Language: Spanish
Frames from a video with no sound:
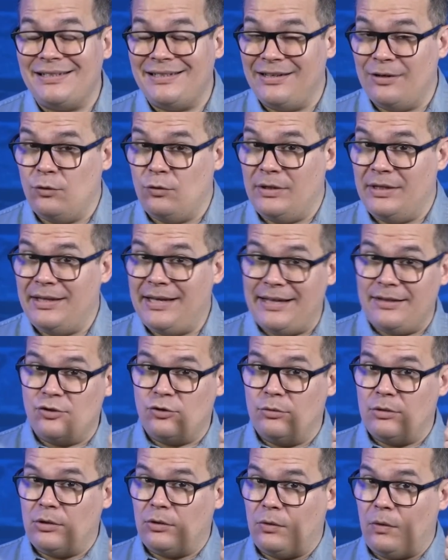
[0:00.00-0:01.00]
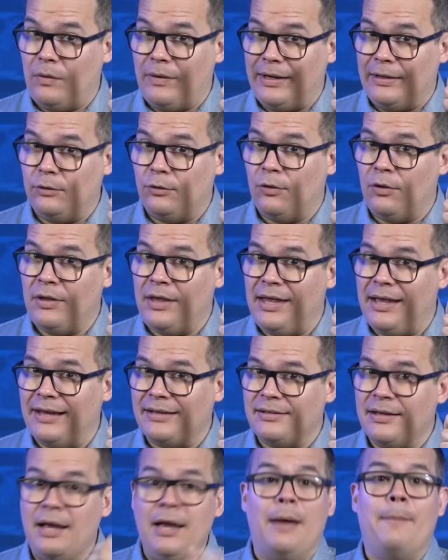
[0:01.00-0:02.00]
seguridad, sobre todo en estos
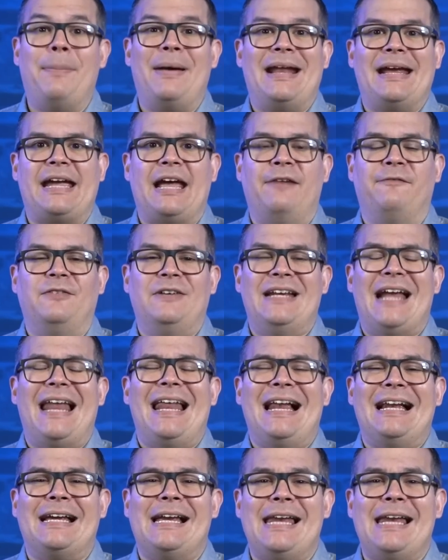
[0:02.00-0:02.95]
días, para que al final el